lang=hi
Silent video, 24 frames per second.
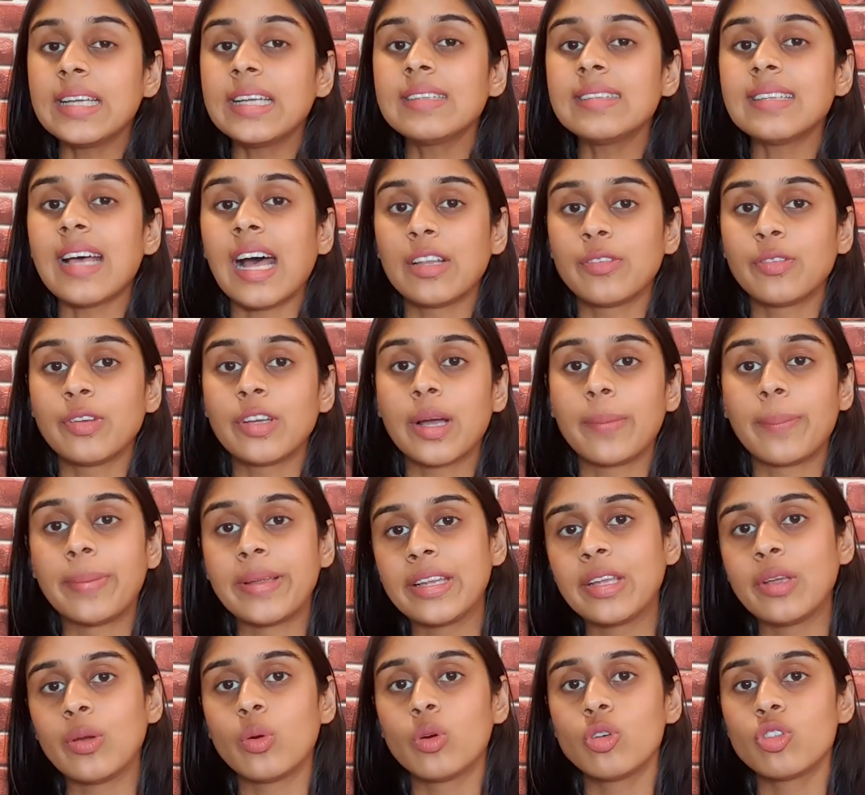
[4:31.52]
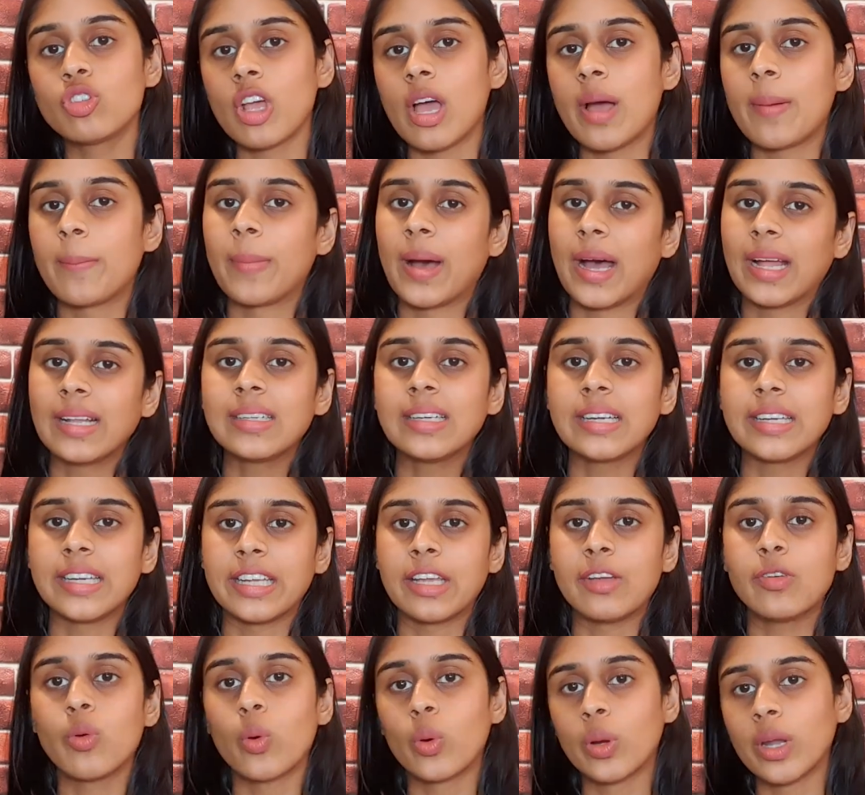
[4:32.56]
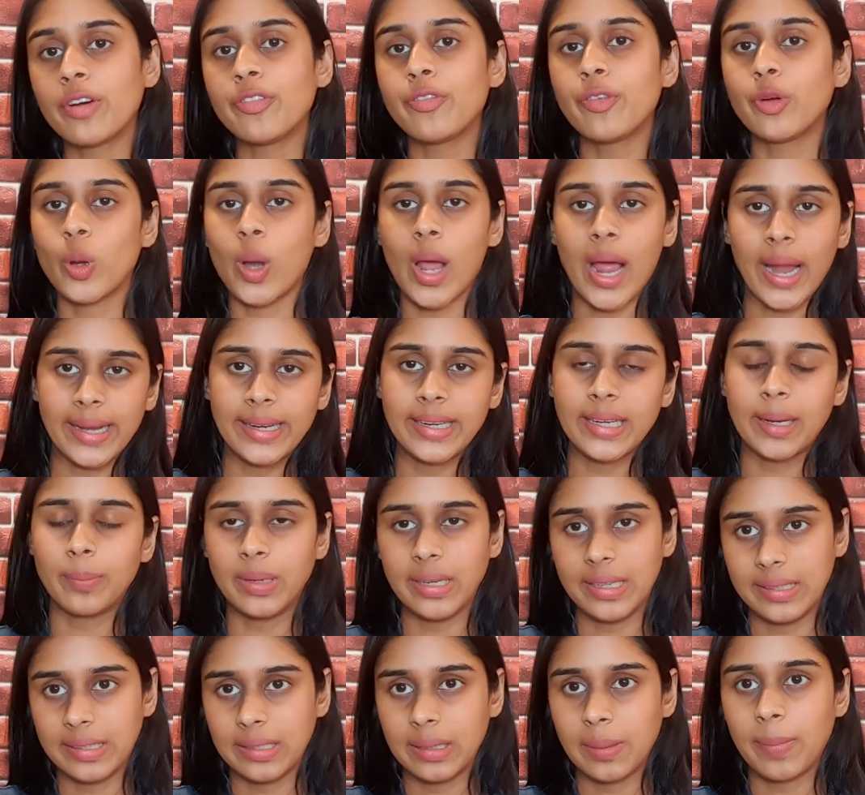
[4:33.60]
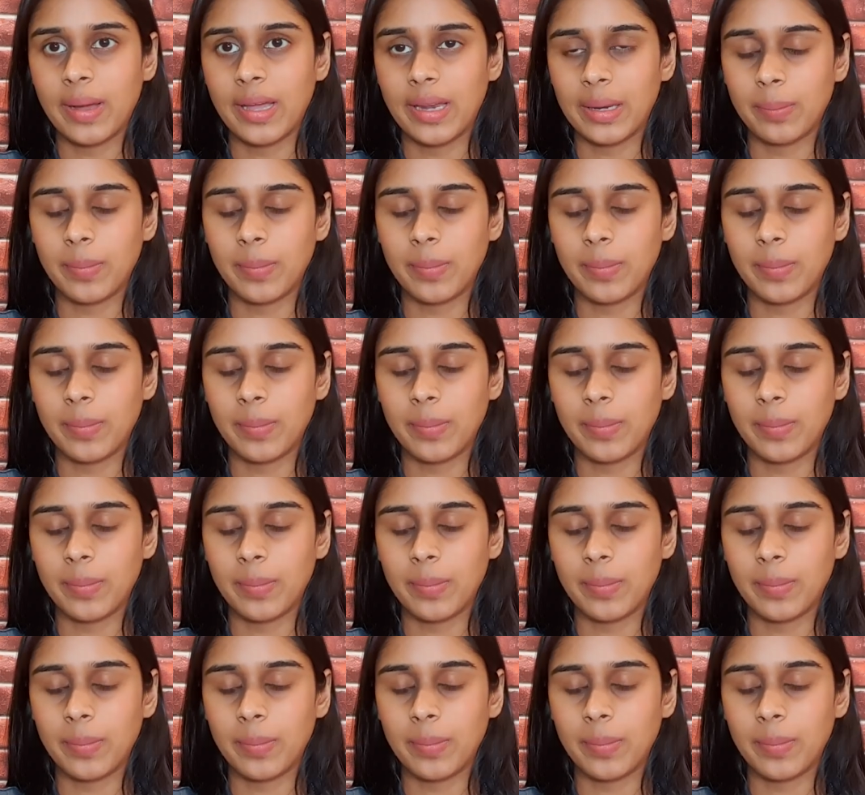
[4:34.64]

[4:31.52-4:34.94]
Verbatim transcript: हैं सातवीं खबर की ओर जहां हम बात करेंगे वोडाफोन आइडिया अपडेट के बारे